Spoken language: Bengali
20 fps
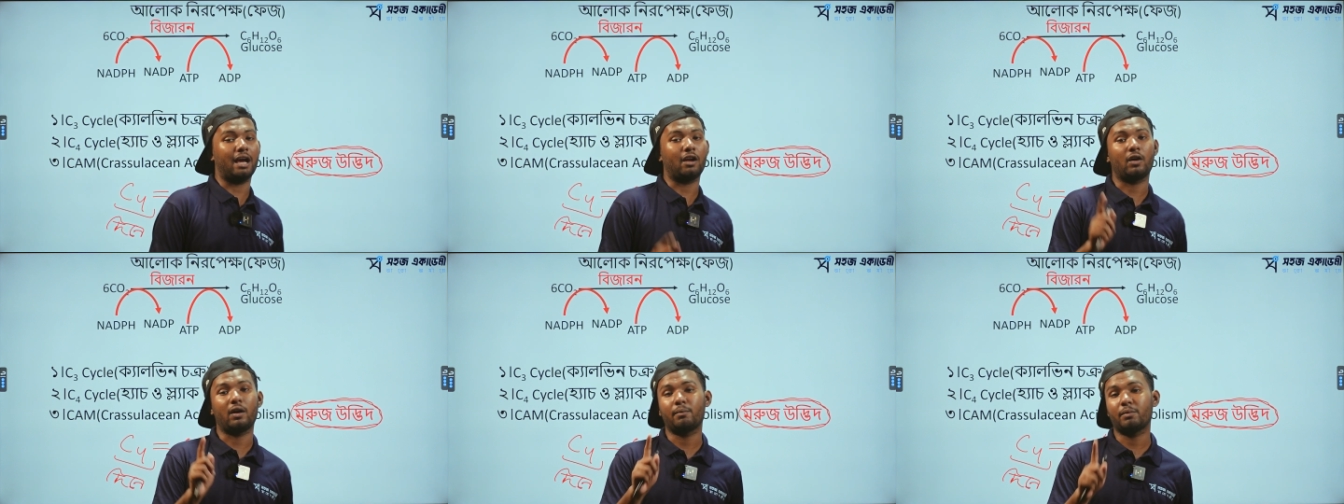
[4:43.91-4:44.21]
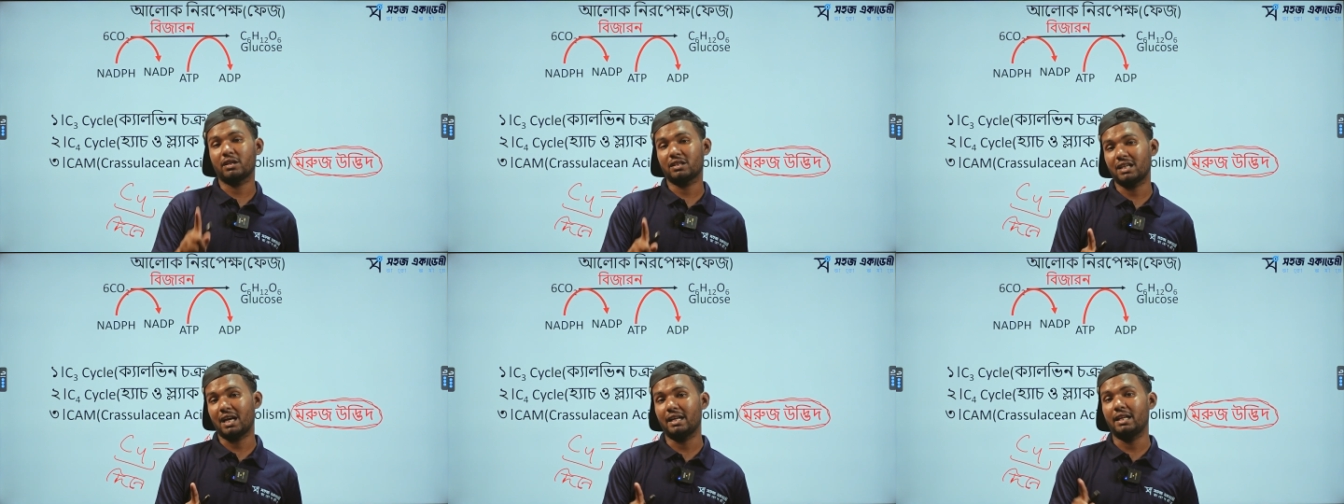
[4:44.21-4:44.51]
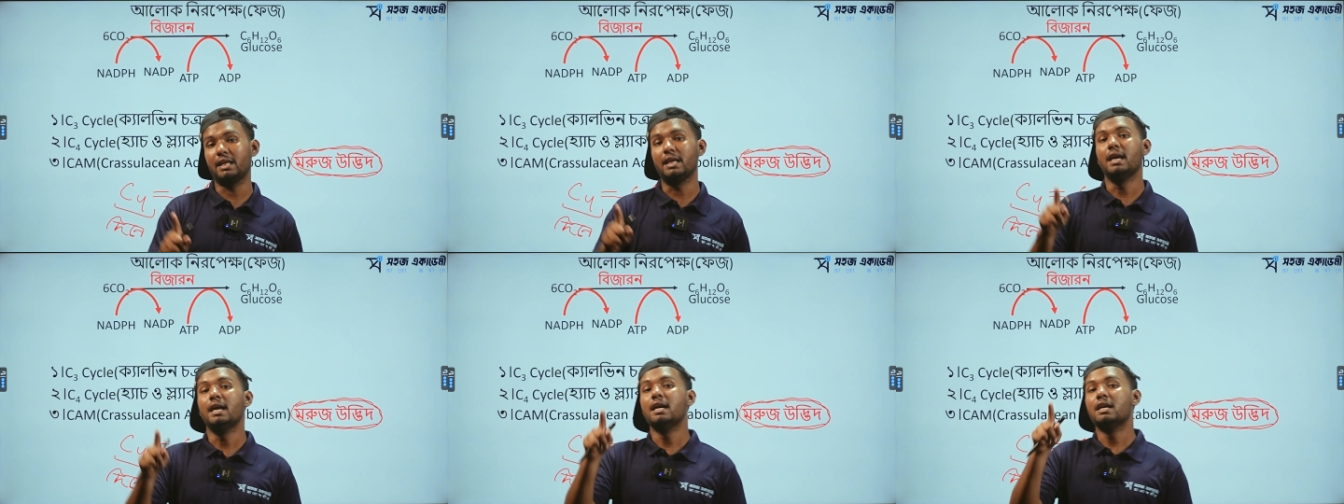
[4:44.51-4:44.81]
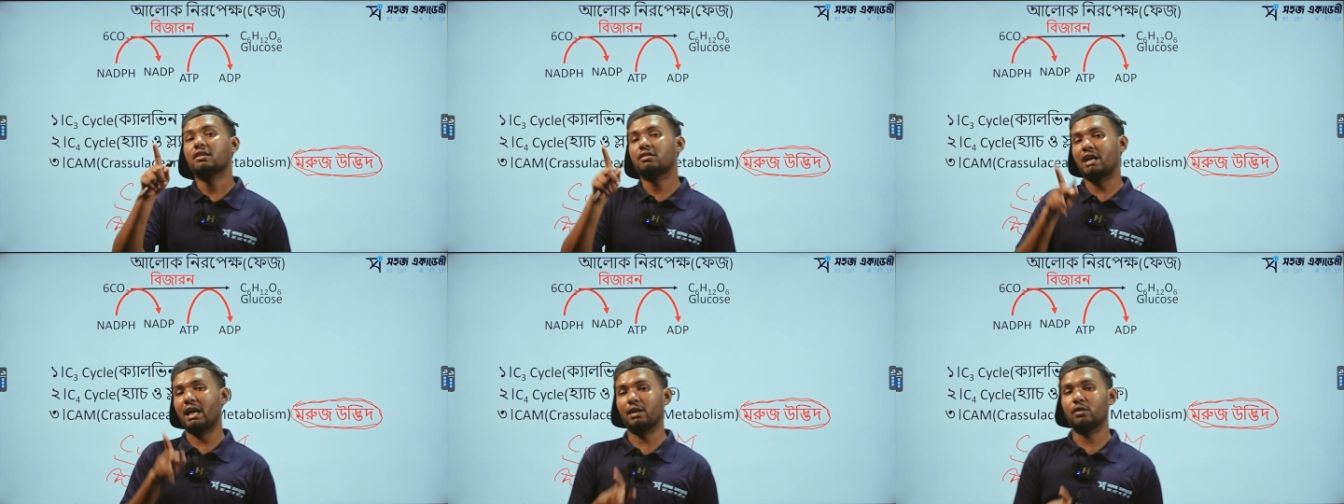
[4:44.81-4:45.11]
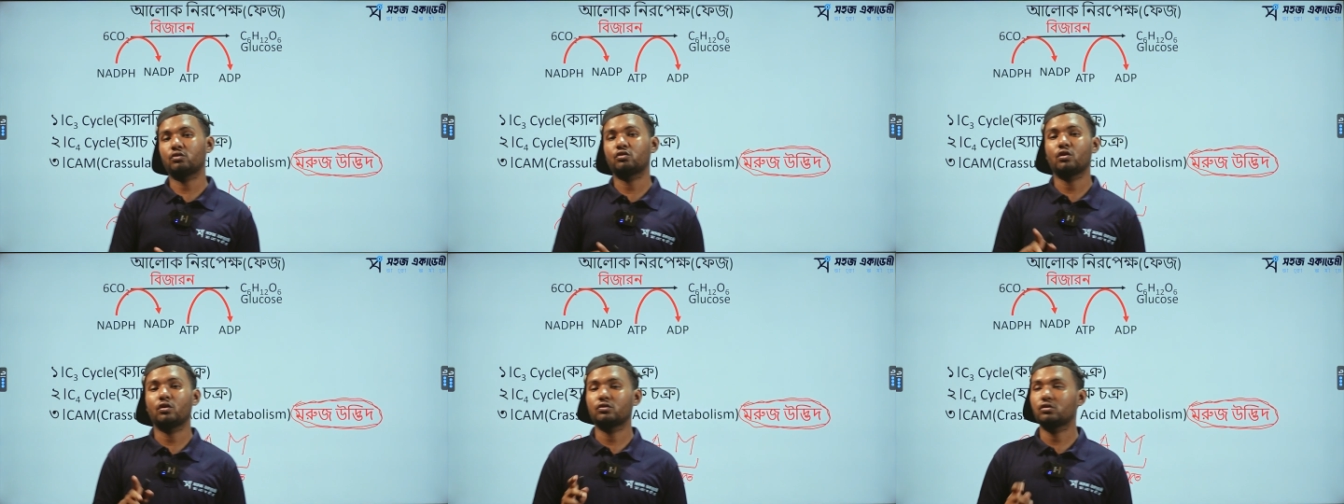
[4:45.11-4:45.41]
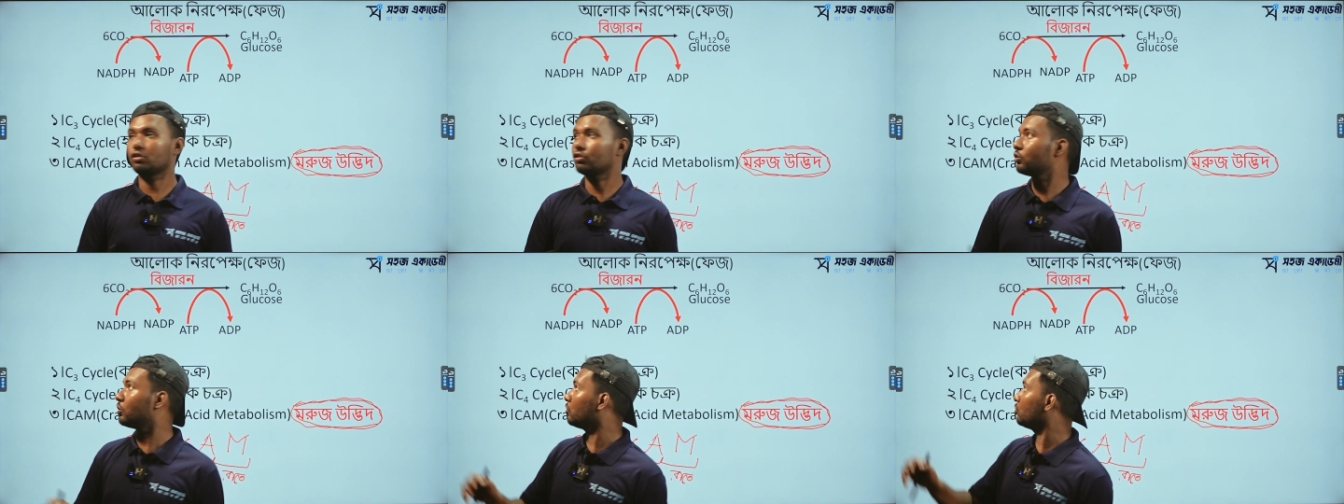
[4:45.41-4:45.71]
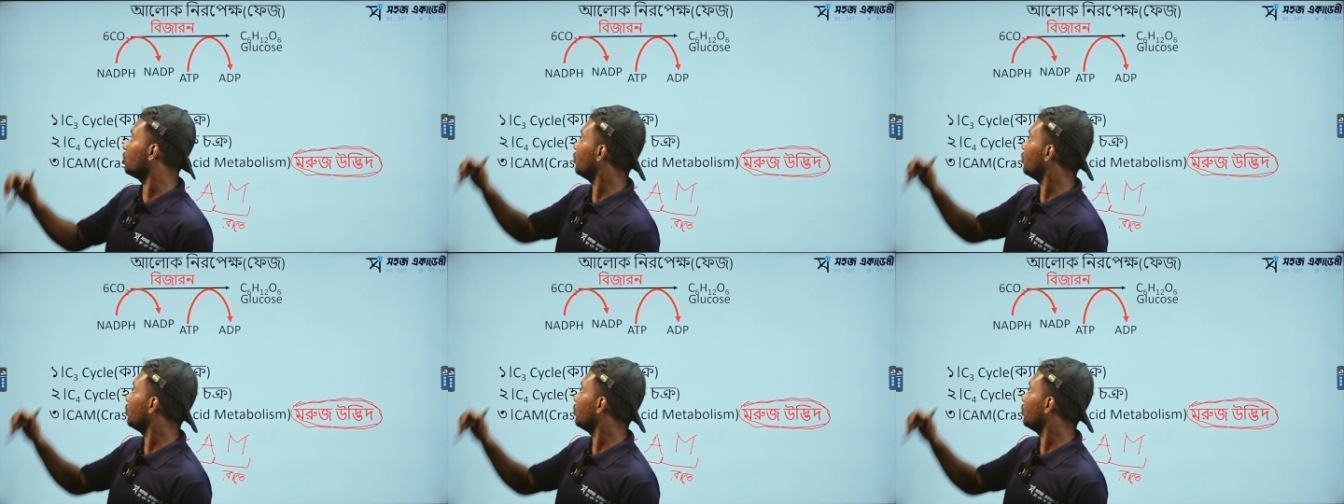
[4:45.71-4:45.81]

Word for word: কারণ আমরা জানি সালোক সংশ্লেষের